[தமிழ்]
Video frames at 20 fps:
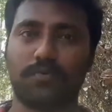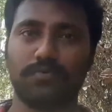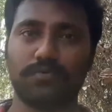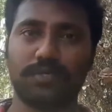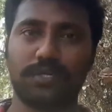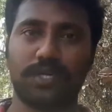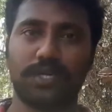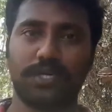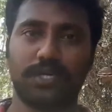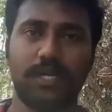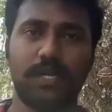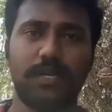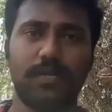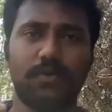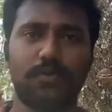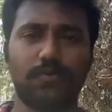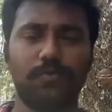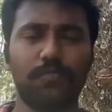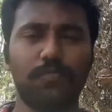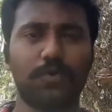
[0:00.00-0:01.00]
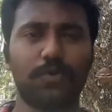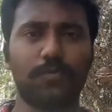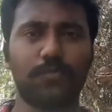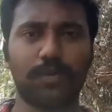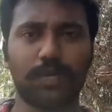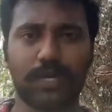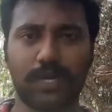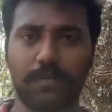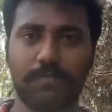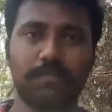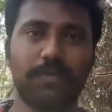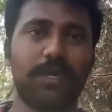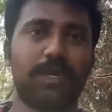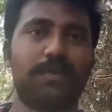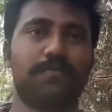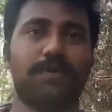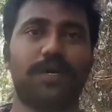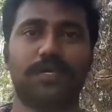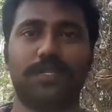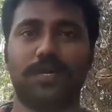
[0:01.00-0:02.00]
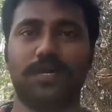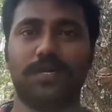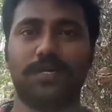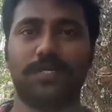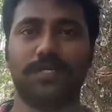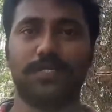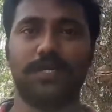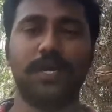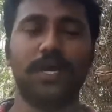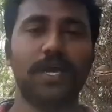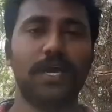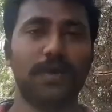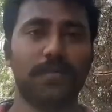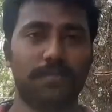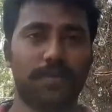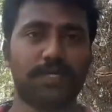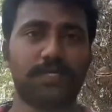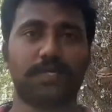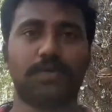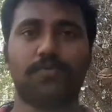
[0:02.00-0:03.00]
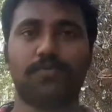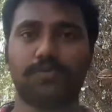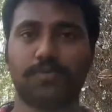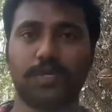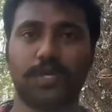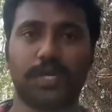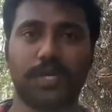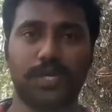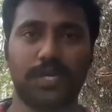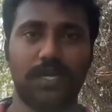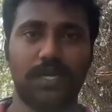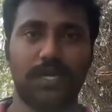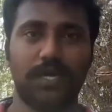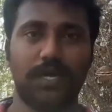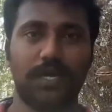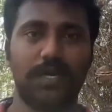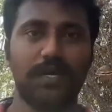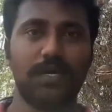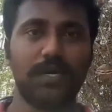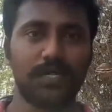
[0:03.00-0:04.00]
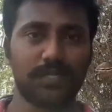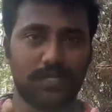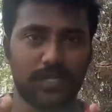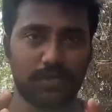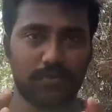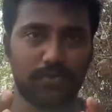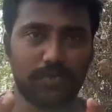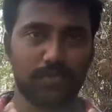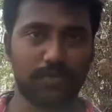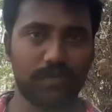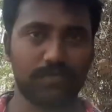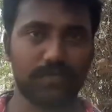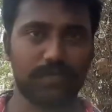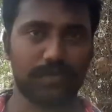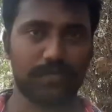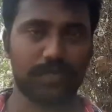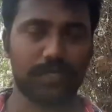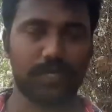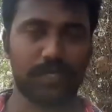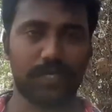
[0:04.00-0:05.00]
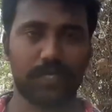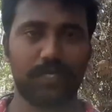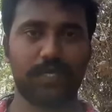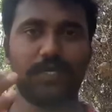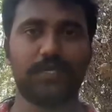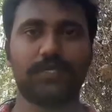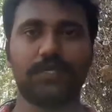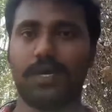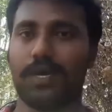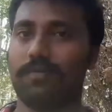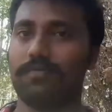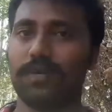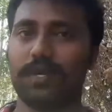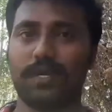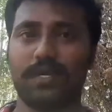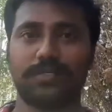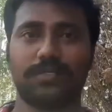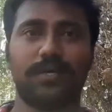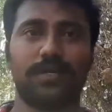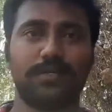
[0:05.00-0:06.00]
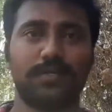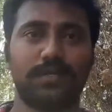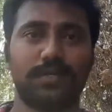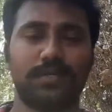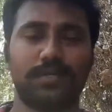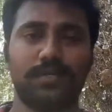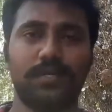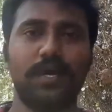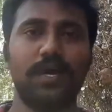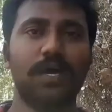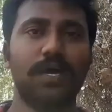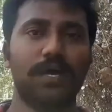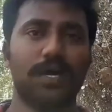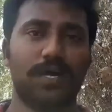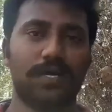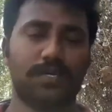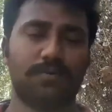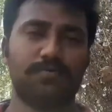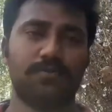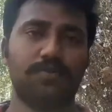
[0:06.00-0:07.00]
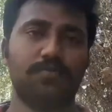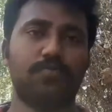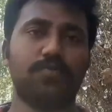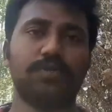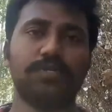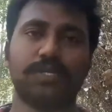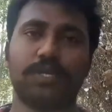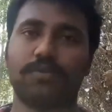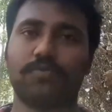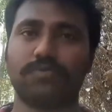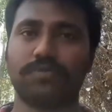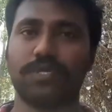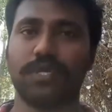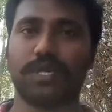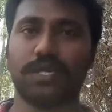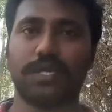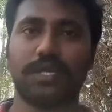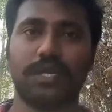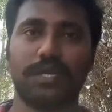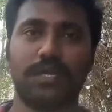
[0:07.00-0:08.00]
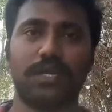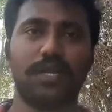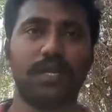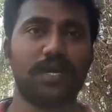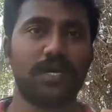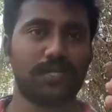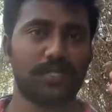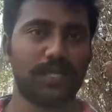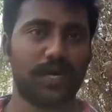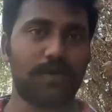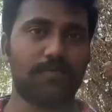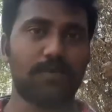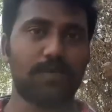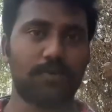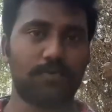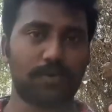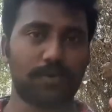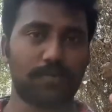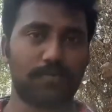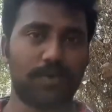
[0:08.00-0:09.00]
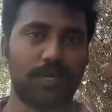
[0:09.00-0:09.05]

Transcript: தர கொசு இனங்கள் ரொம்ப ரொம்ப கம்மியான வகை தான் இருக்குது மற்ற கொசு இனங்கள் எல்லாம் தங்களோட உணவு தேவைக்காக தாவரங்களை சார்ந்திருக்கு அதாவது ஒரு சில கொசு இனங்கள் தாவரங்களோட